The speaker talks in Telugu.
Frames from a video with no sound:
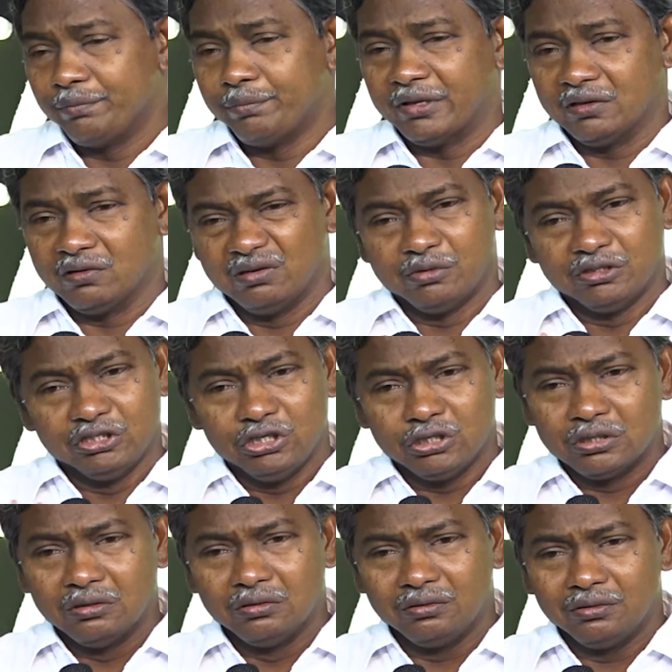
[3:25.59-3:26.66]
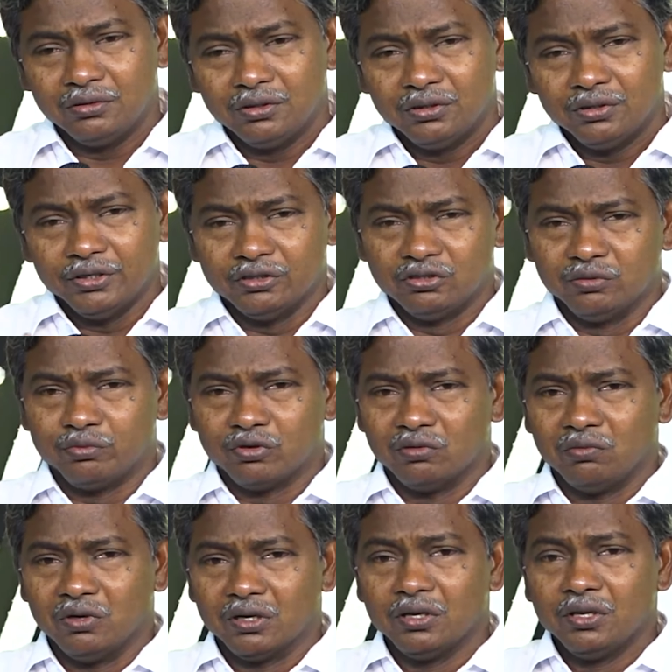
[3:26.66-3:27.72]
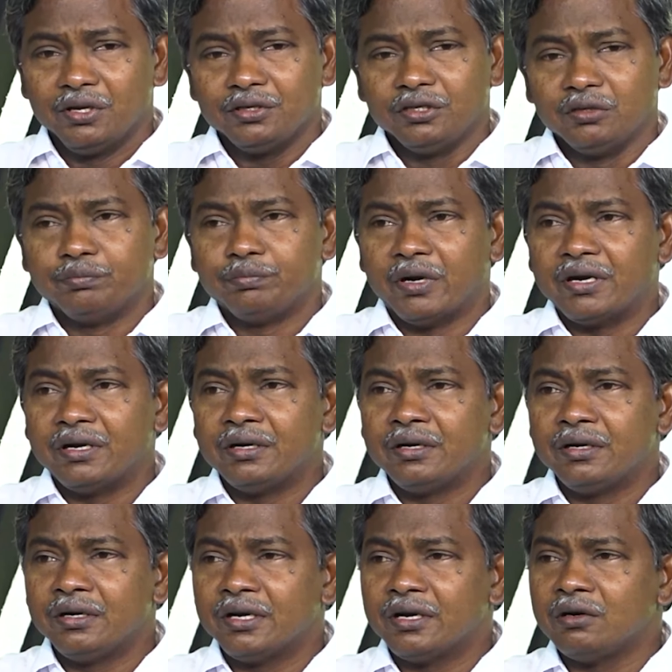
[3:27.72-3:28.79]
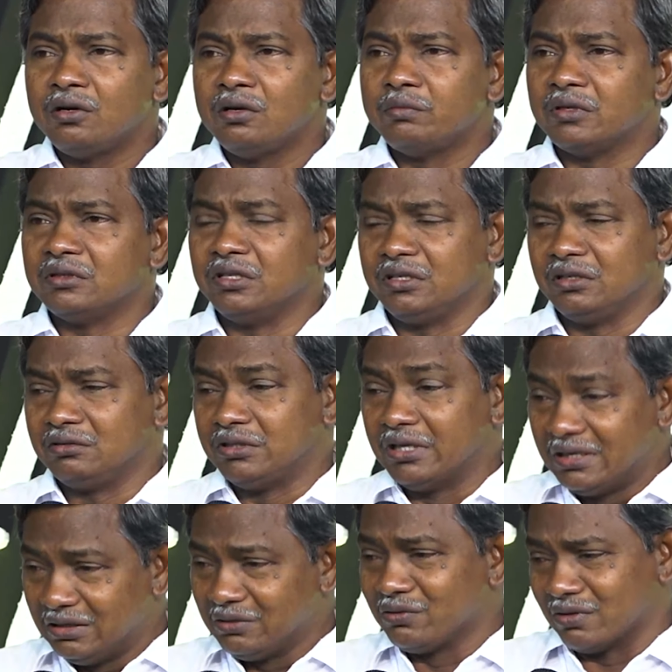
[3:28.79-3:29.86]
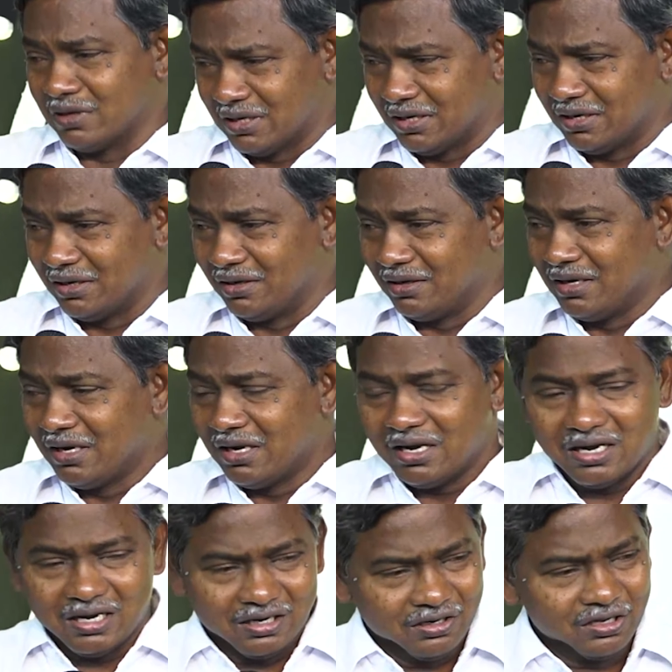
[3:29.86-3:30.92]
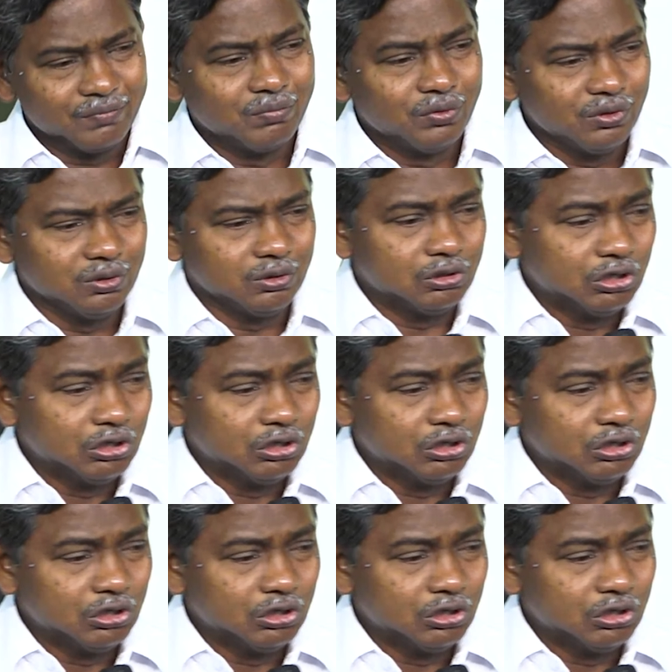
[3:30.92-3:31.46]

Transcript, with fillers: పదకొండు మంది శిష్యులు యేసుప్రభు ఈ పన్నెండు మందికి తెలియకుండా ఆ డబ్బు